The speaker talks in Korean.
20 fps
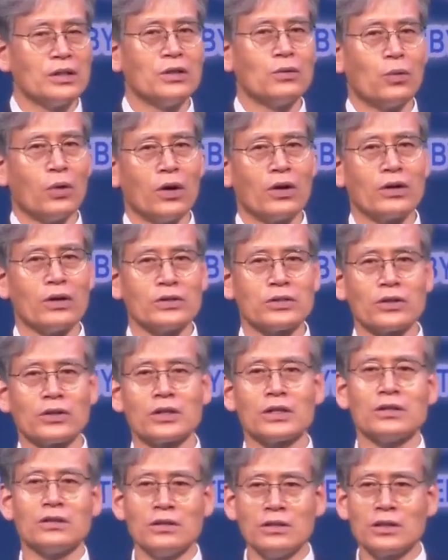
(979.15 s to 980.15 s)

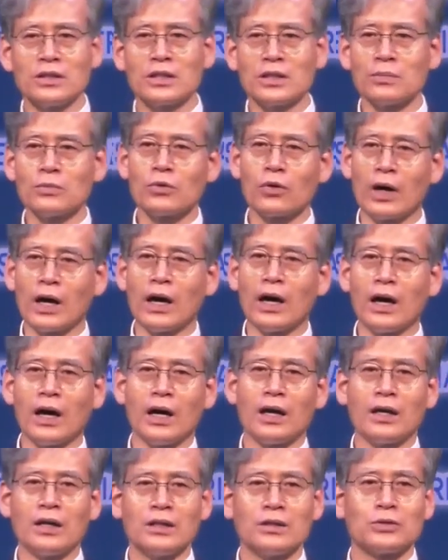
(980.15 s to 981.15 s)
원어적인
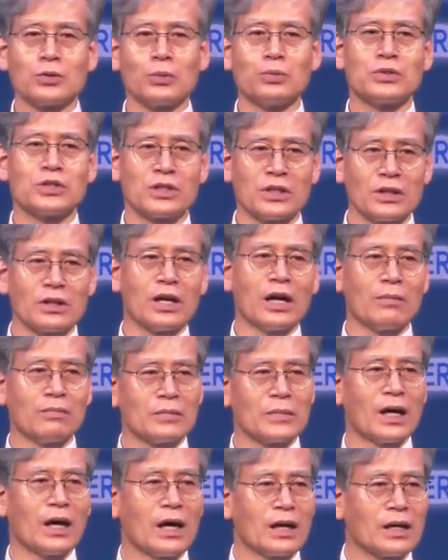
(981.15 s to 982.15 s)
느낌과 좀
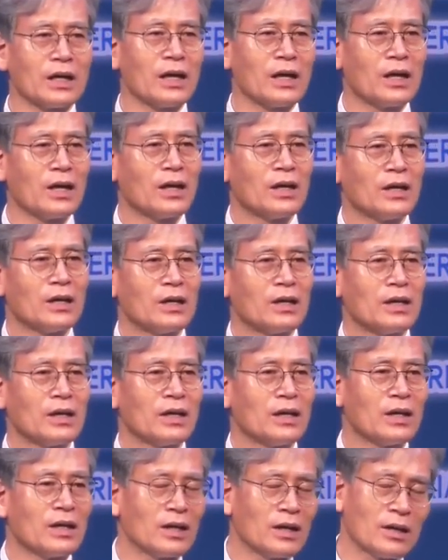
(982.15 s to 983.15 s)
실감나게
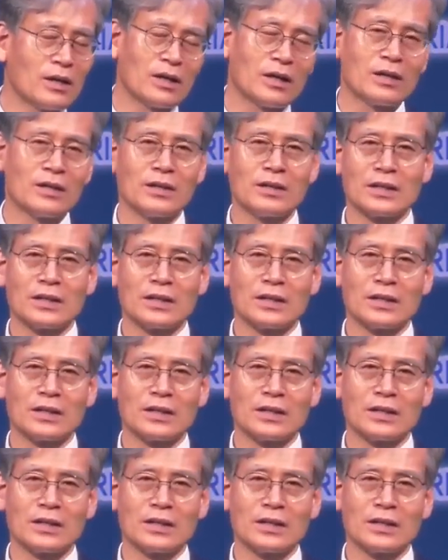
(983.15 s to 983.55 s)
에,